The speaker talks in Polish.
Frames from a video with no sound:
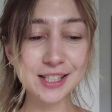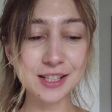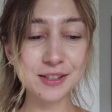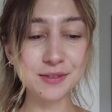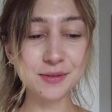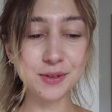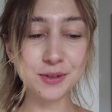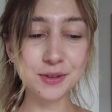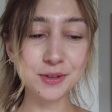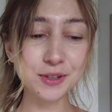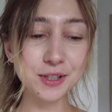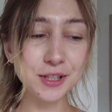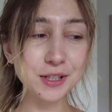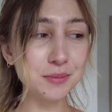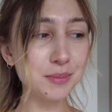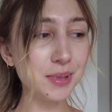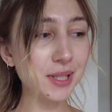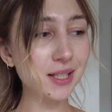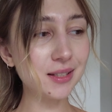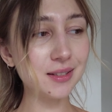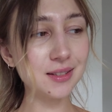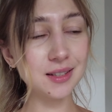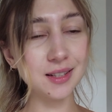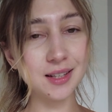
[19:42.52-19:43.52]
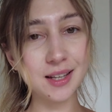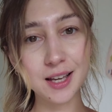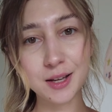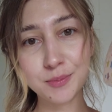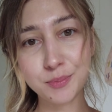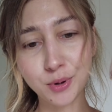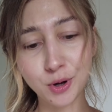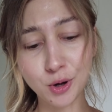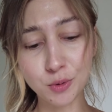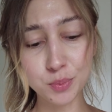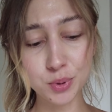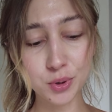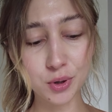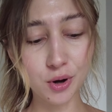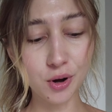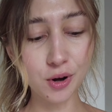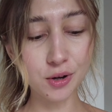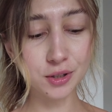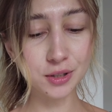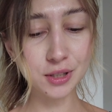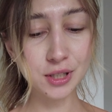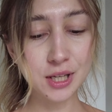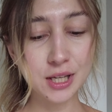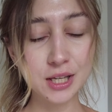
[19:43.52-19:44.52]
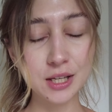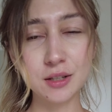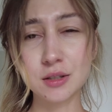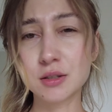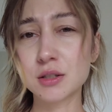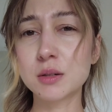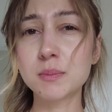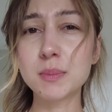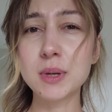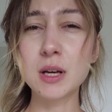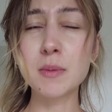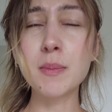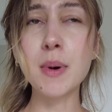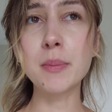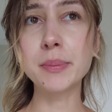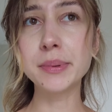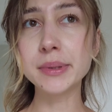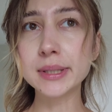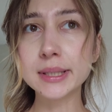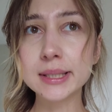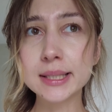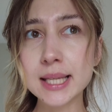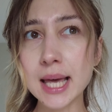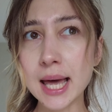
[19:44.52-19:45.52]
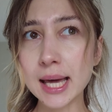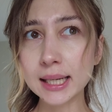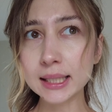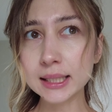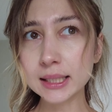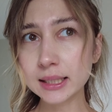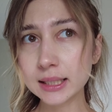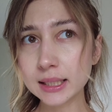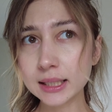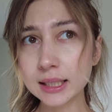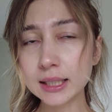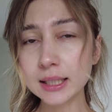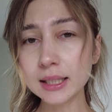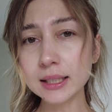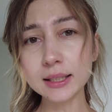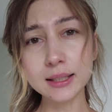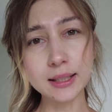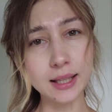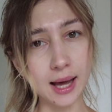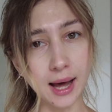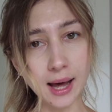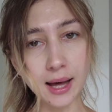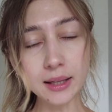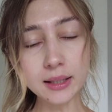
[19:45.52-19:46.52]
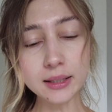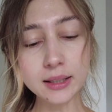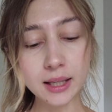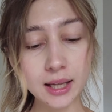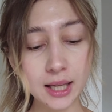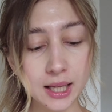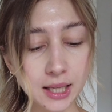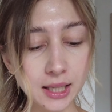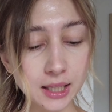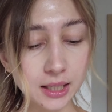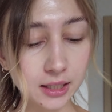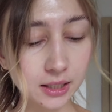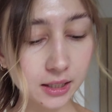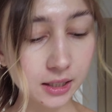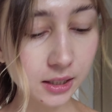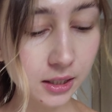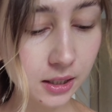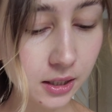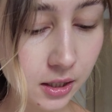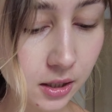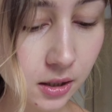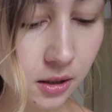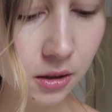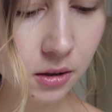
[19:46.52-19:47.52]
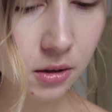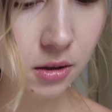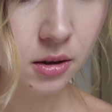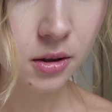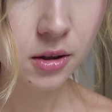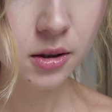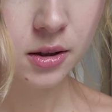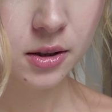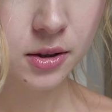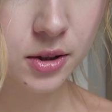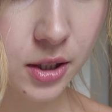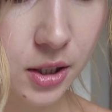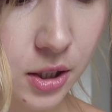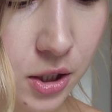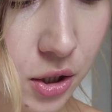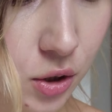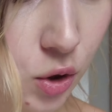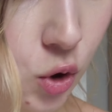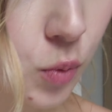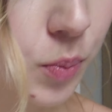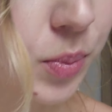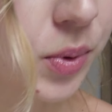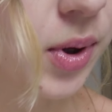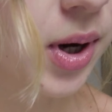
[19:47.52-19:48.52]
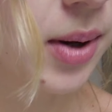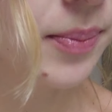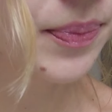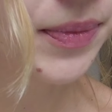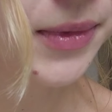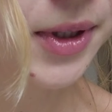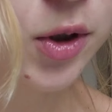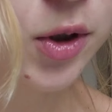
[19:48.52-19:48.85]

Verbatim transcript: czerwono-niebieskie, popcorn, zrobię chyba pizzerki, tak? I co jeszcze kupiłam?